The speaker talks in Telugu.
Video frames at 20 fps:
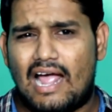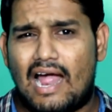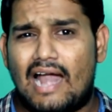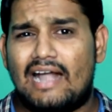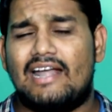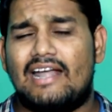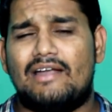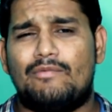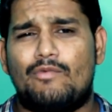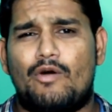
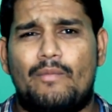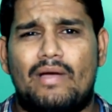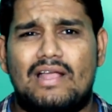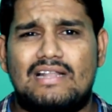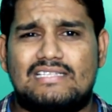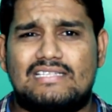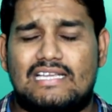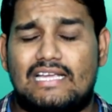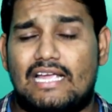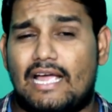ఆండ్రాయిడ్
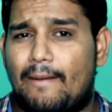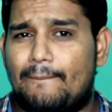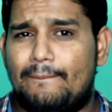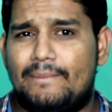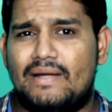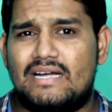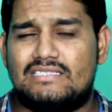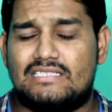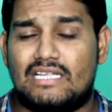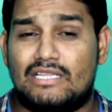మొబైల్స్కి
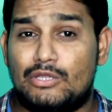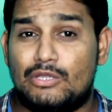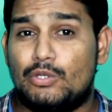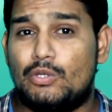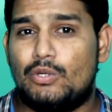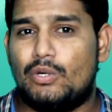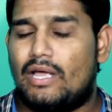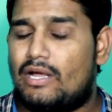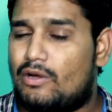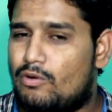అప్డేట్స్
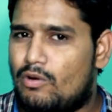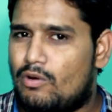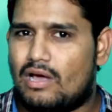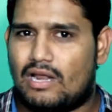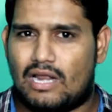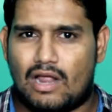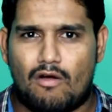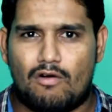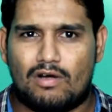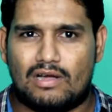ఎందుకు ఎక్కువగా
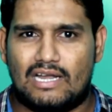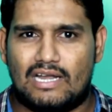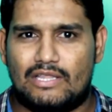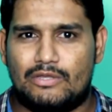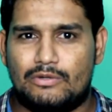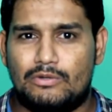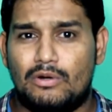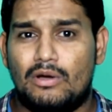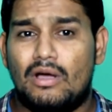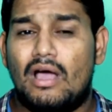
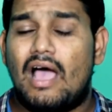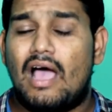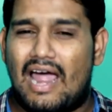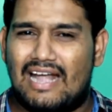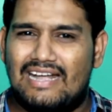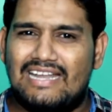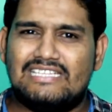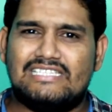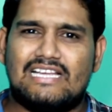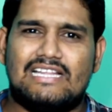రావట్లేదు
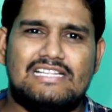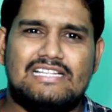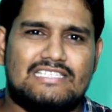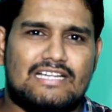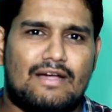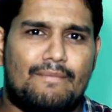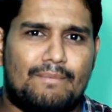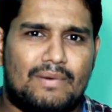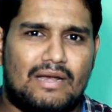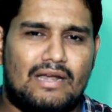అన్ని చైనీస్
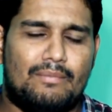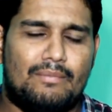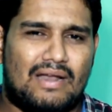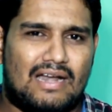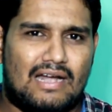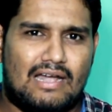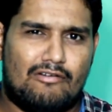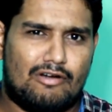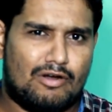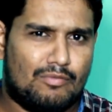కంపెనీలు
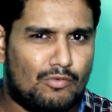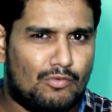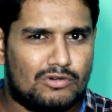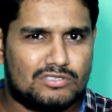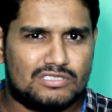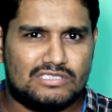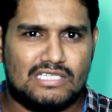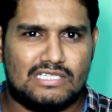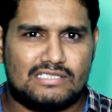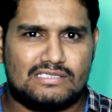మనల్ని ఏమైనా
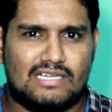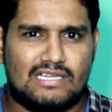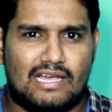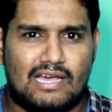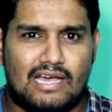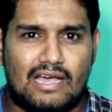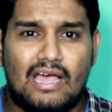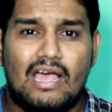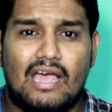మోసం చేస్తున్నాయా